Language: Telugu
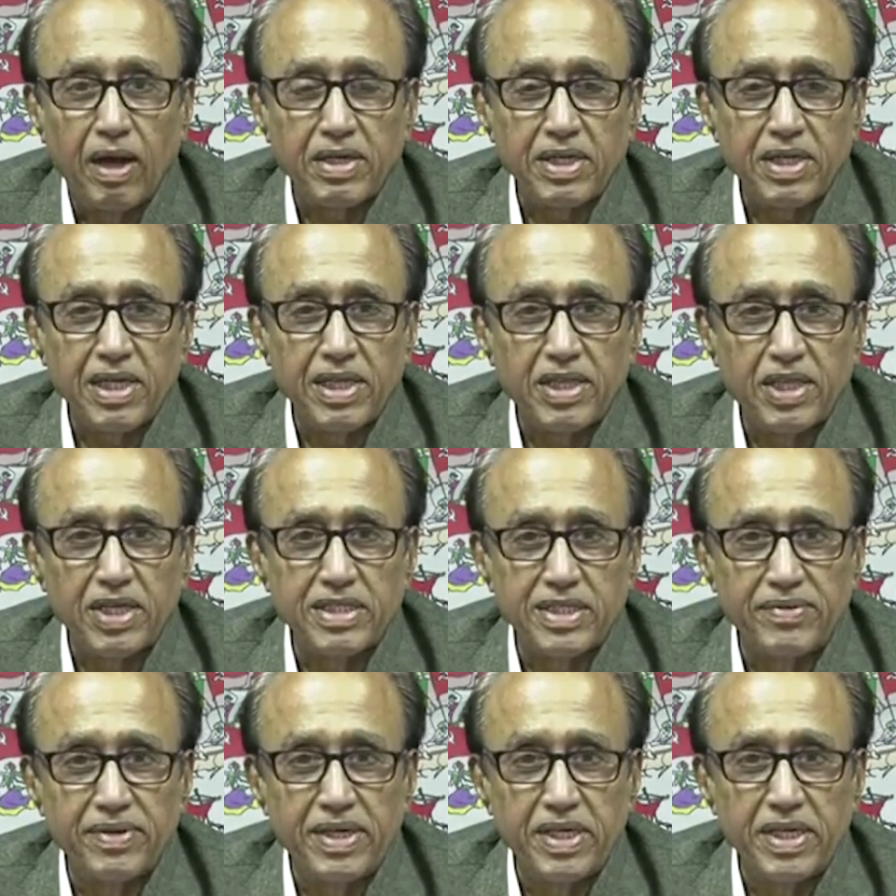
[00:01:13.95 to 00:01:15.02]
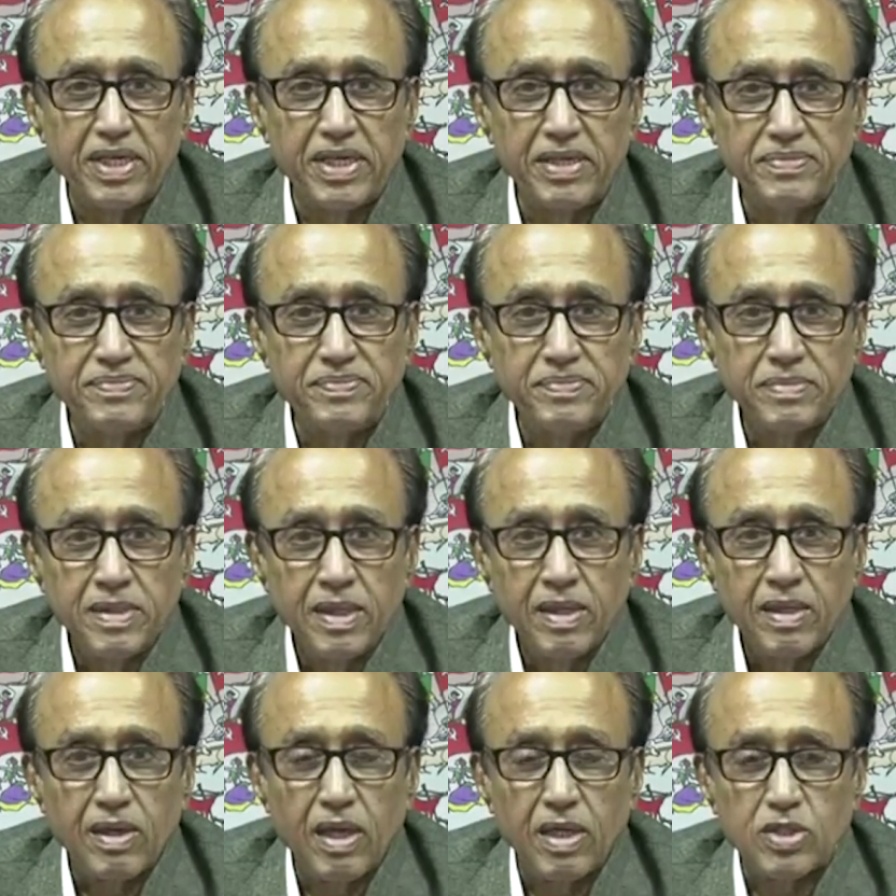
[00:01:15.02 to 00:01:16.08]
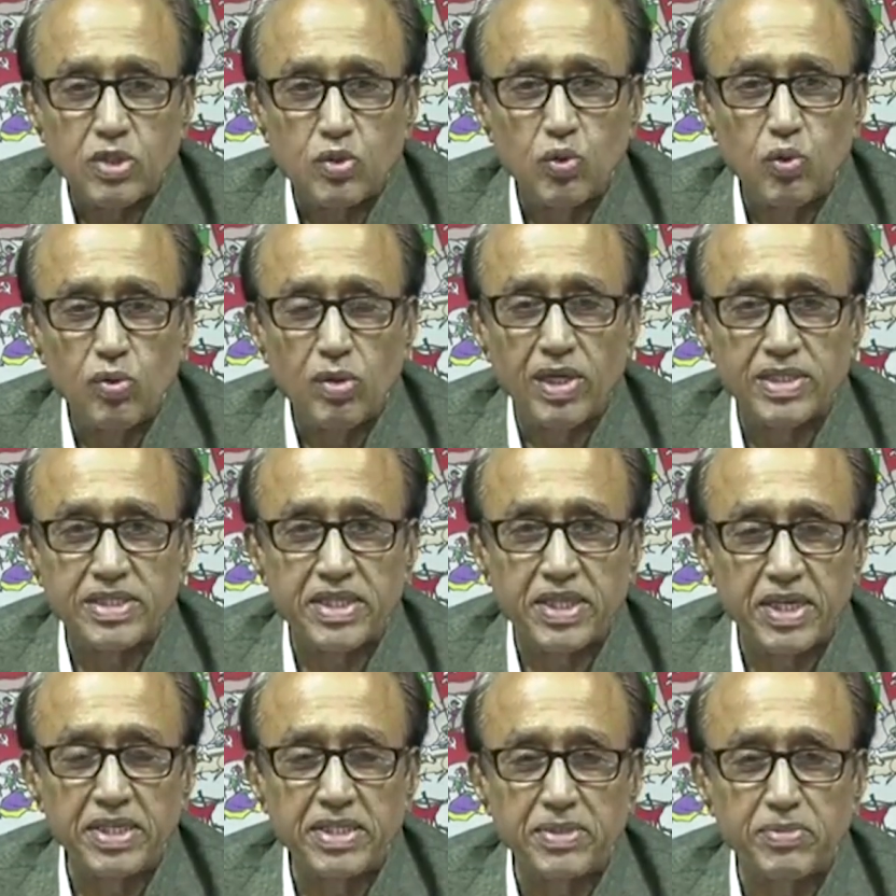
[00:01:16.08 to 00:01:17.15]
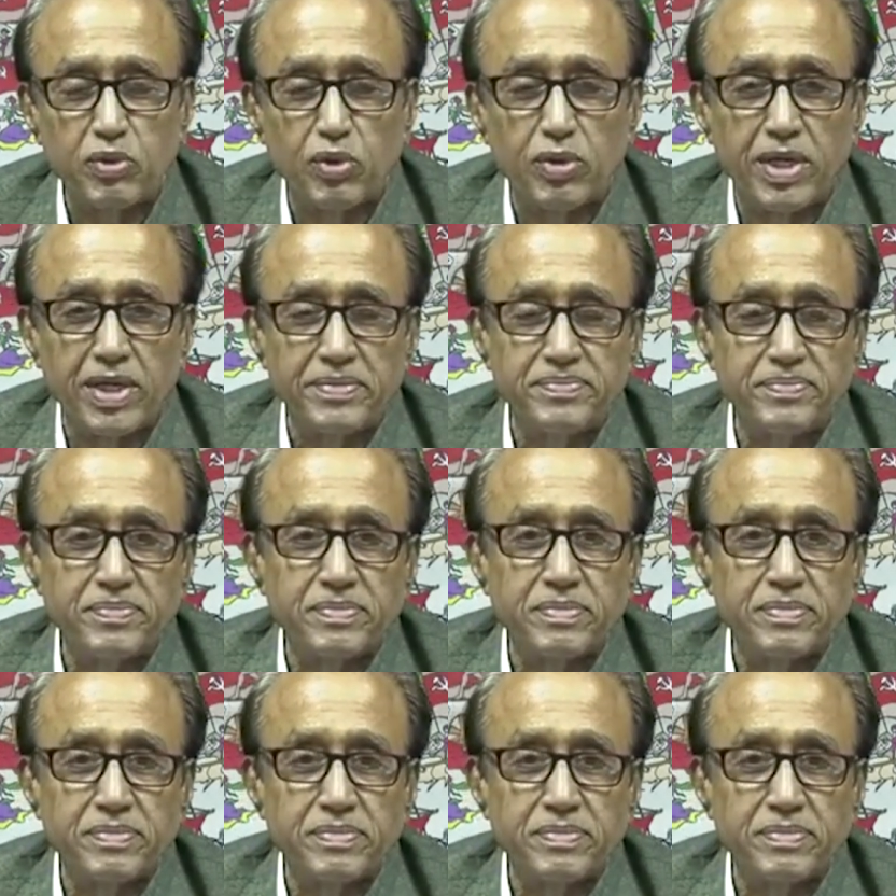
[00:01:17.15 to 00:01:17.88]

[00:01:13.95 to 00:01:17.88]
ఆర్టికల్ త్రీ సెవెంటీ క్లాస్ టూ క్లాస్ త్రీ చెబుతున్నాయి